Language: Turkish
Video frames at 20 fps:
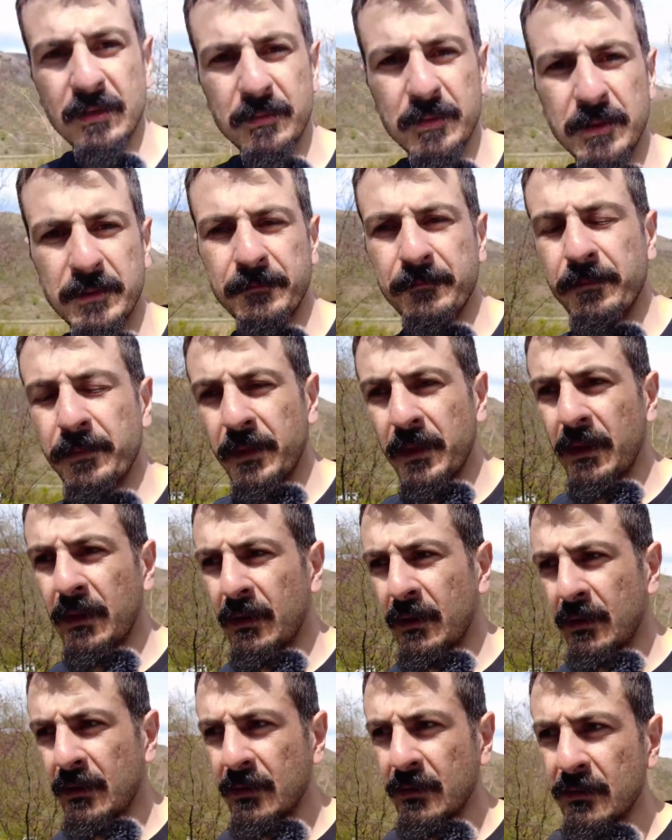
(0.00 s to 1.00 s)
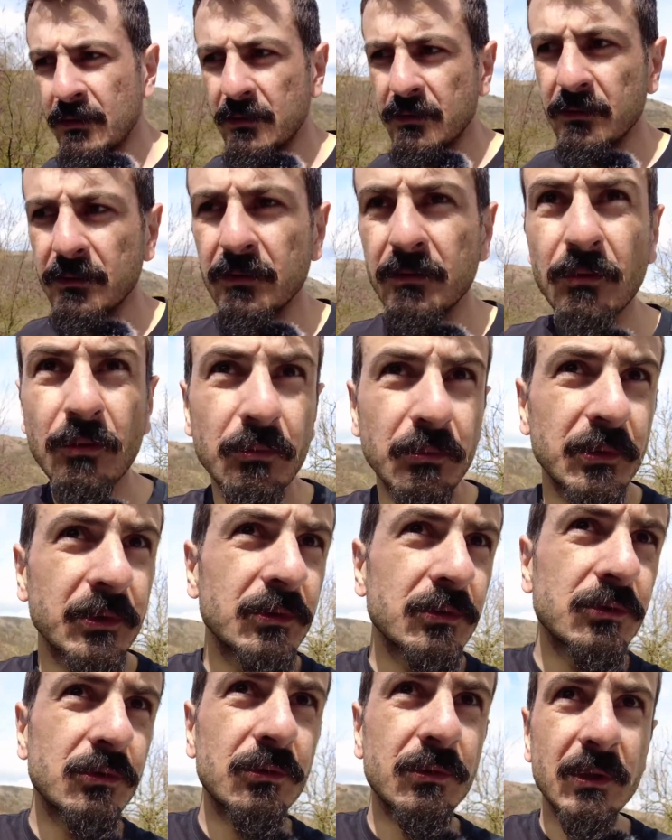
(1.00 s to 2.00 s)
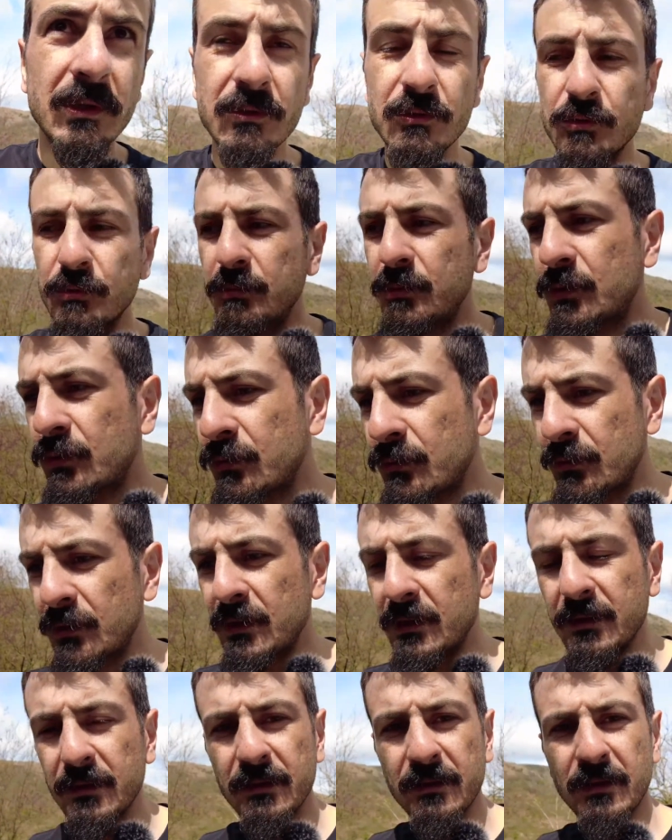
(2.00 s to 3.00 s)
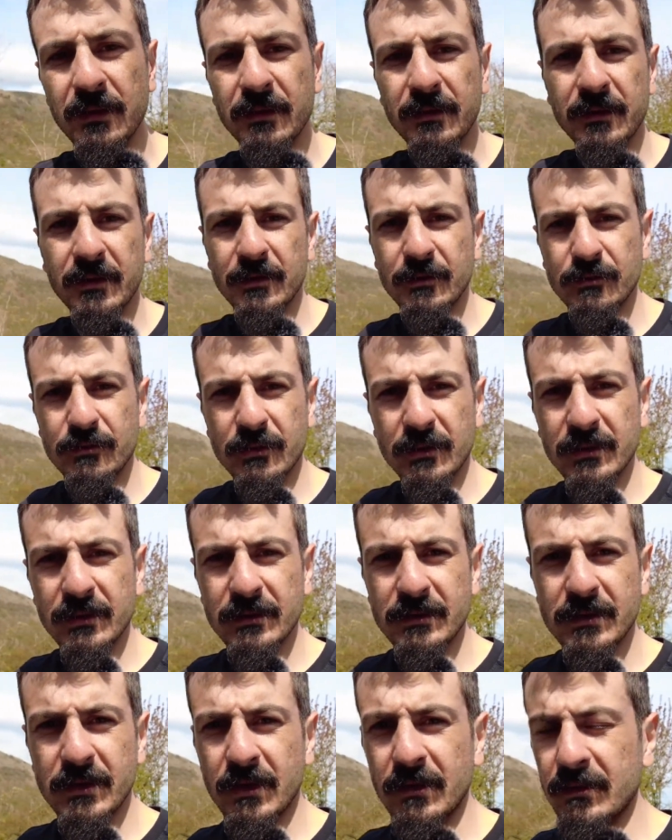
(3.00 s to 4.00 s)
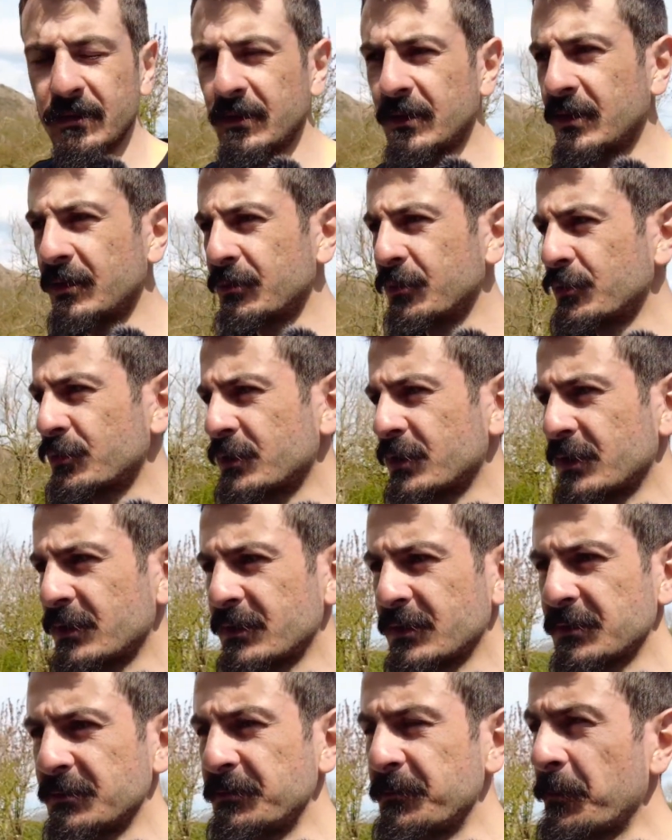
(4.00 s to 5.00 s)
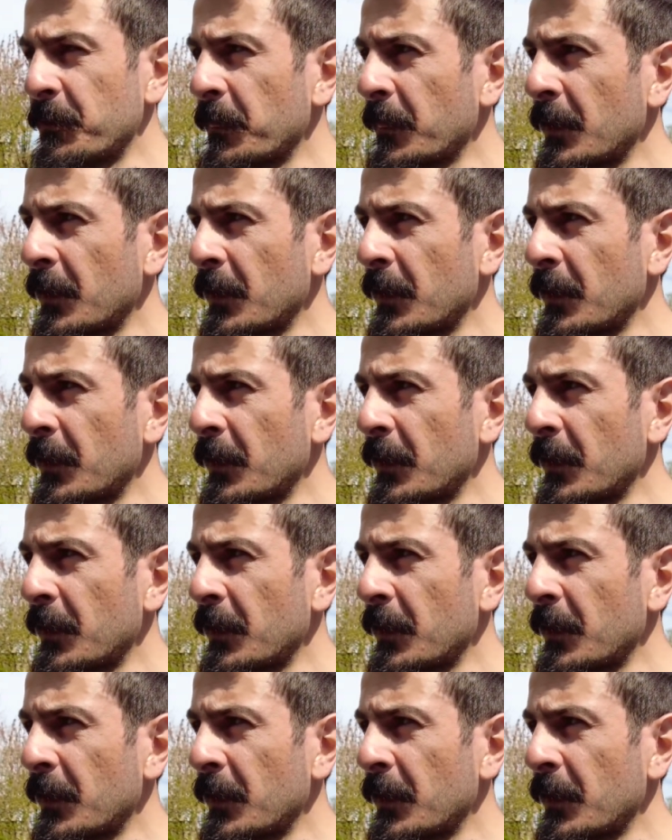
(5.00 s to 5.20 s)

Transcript: ama e, olmadı şuradan su bidonuyla yandan su alır çalkalar boşaltırım.